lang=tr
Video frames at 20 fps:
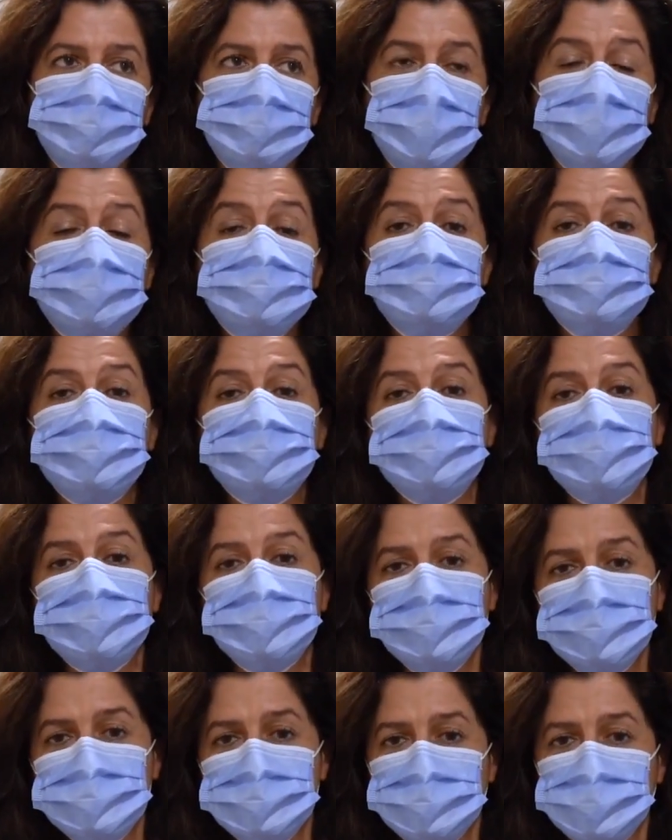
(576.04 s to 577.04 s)

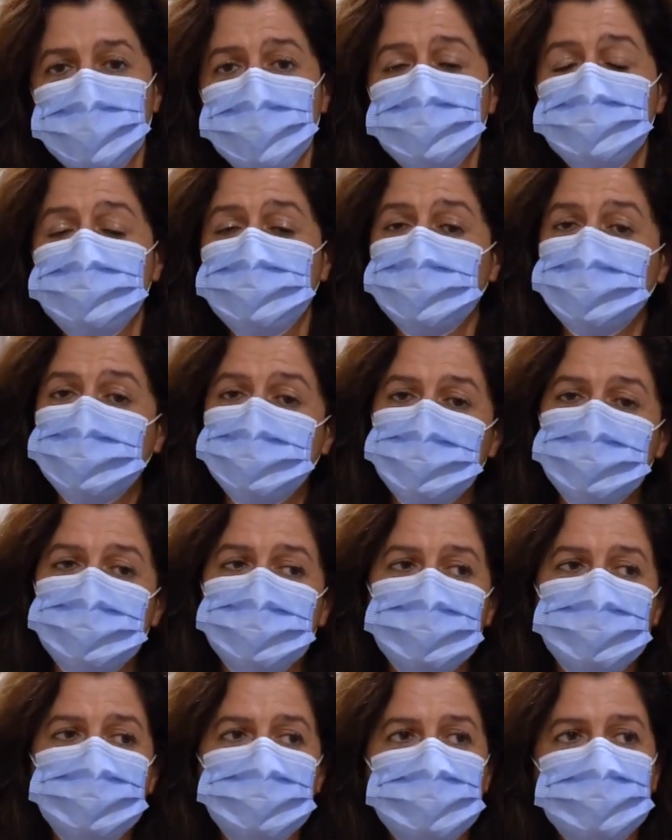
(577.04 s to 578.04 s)
hastalarımızla, hasta
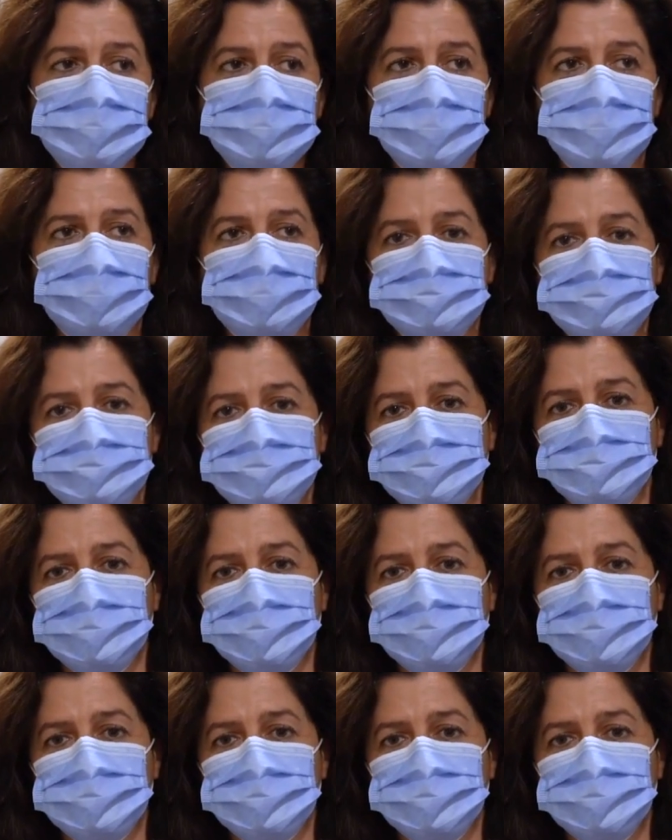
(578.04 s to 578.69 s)
yakınlarımızla